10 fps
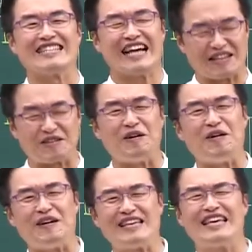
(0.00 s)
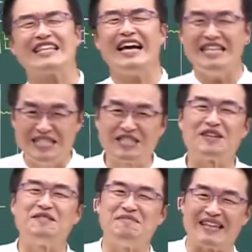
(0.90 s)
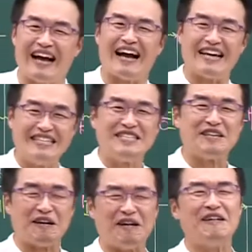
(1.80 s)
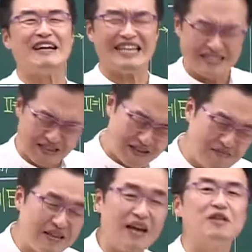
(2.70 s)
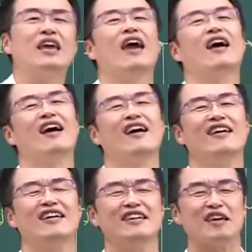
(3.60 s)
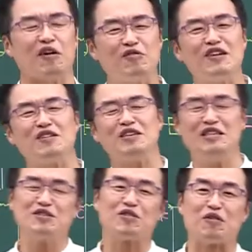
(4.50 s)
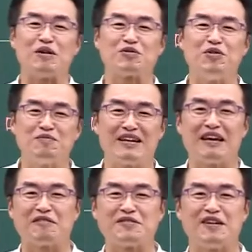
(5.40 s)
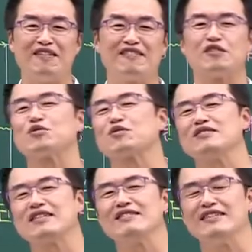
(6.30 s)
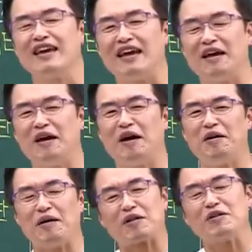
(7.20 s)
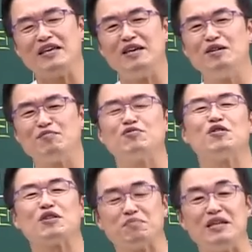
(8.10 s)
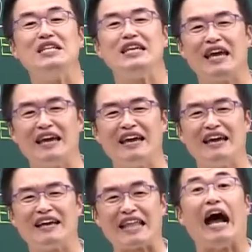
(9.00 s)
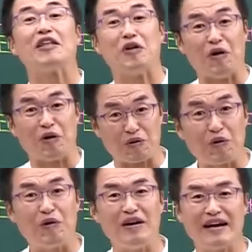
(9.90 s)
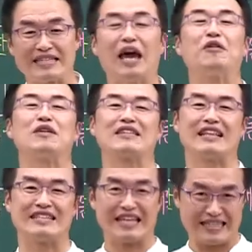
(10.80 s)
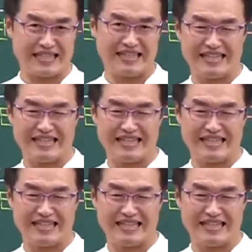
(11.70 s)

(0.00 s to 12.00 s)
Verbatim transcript: 사또 이게 다 인정입니다. 인정. 인정입니다. 이렇게 야, 우리 인정이 얼마나 좋은 말이에요. 그죠? 근데 조선시대는 이게 바로 이 부정과 비리의 단어로 사용됐다는 사실